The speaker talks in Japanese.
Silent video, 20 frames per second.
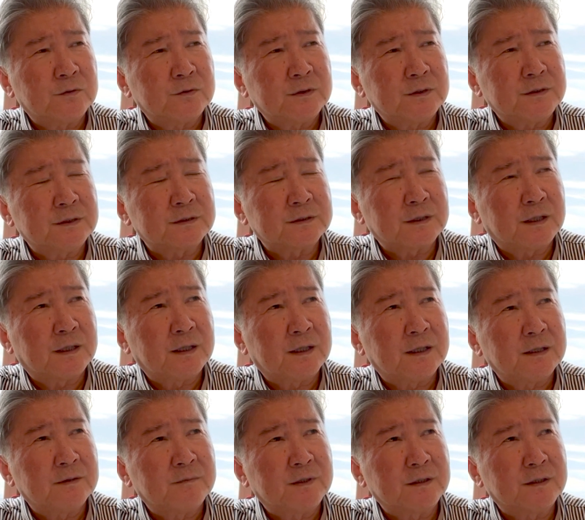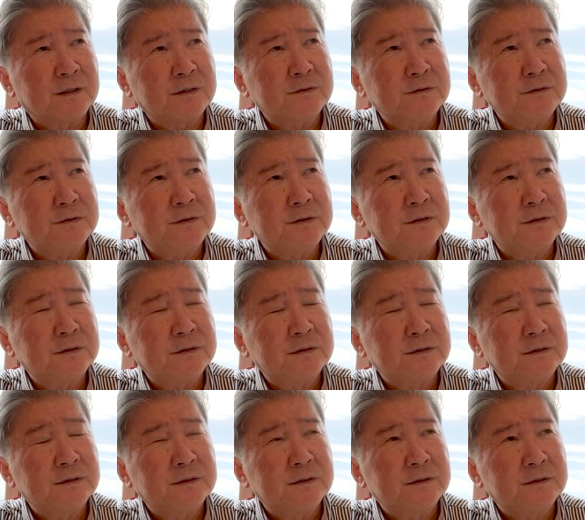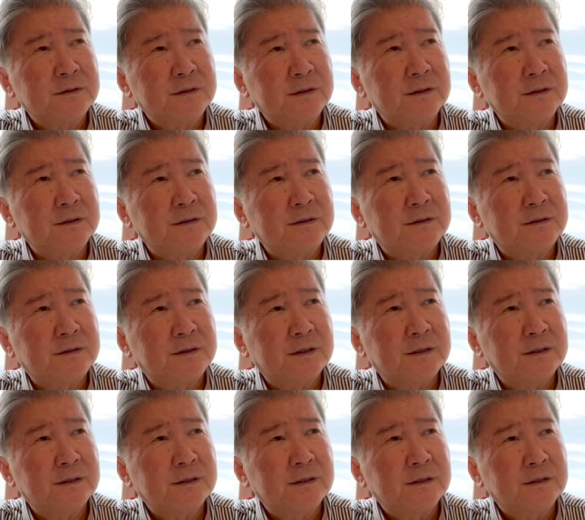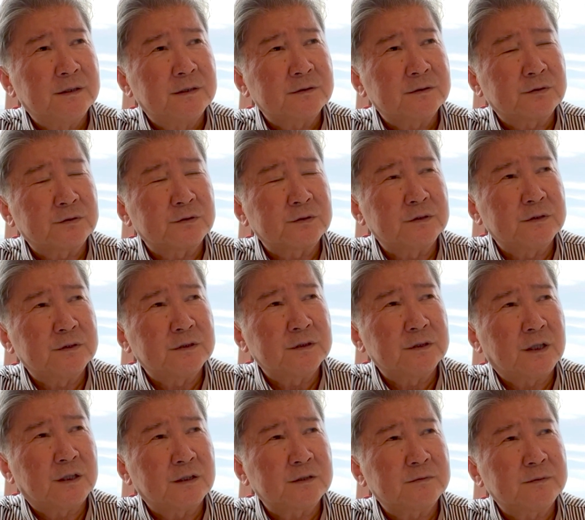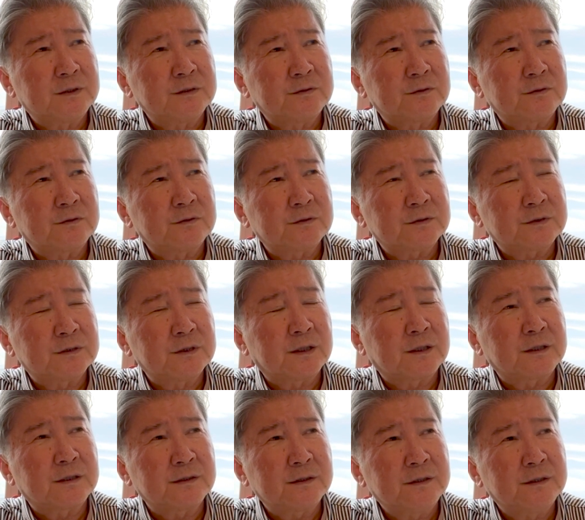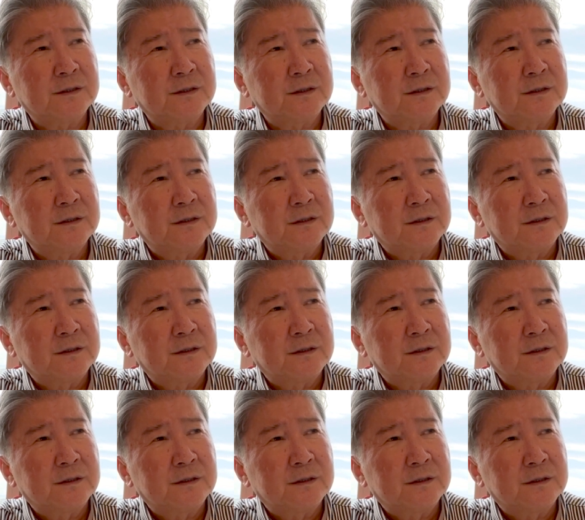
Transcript: 出てさ、まあ夜学にね、行って、その時にアルバイトをしながらね、